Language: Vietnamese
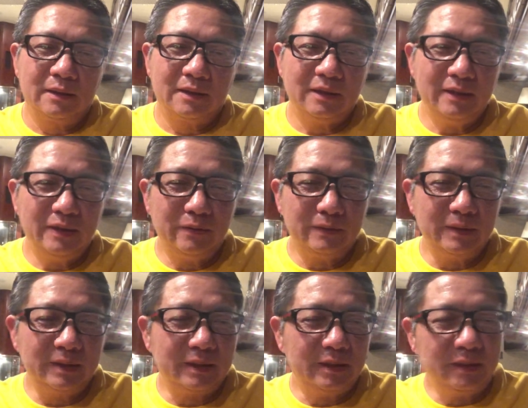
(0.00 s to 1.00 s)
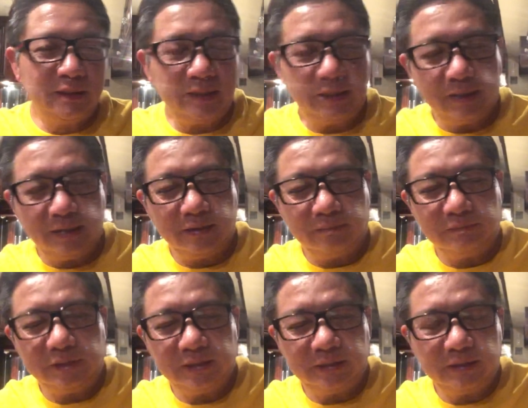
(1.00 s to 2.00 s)
có nhiều người cứ nghĩ là
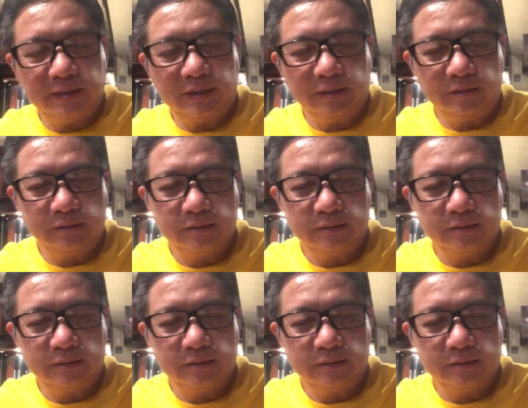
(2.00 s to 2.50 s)
giống như